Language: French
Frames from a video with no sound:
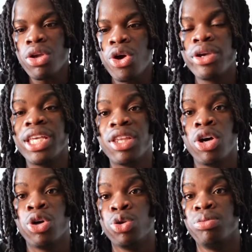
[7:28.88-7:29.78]
Un qui
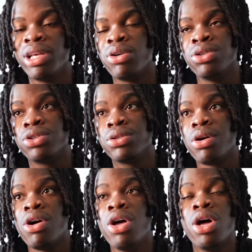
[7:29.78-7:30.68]
était un autre de mes comptes.
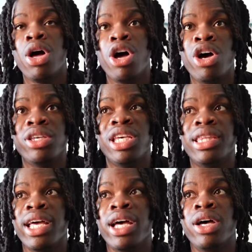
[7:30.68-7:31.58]
Un qui
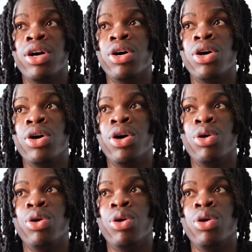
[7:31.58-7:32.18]
était euh,